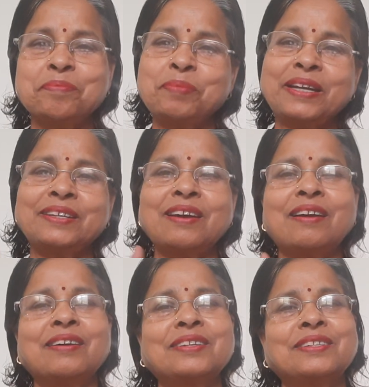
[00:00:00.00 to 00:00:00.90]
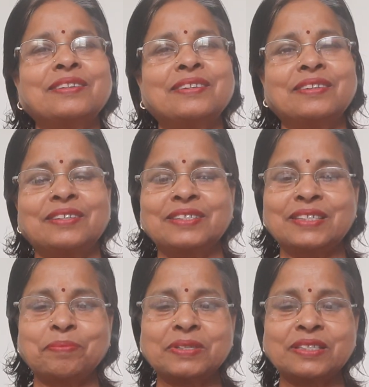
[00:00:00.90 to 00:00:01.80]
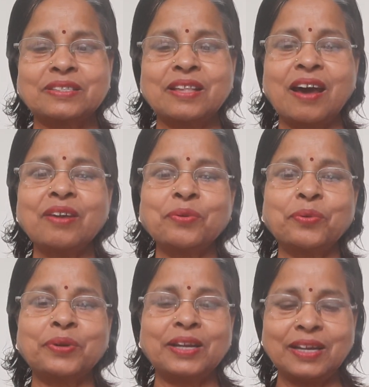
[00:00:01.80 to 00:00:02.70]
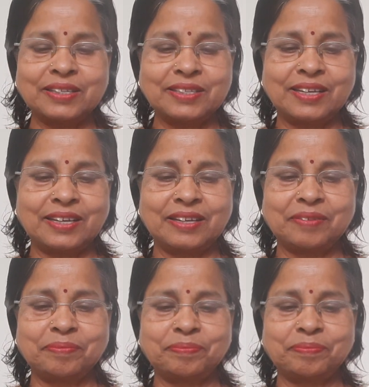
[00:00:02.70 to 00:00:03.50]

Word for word: बेटियाँ समझदार होने लगी हैं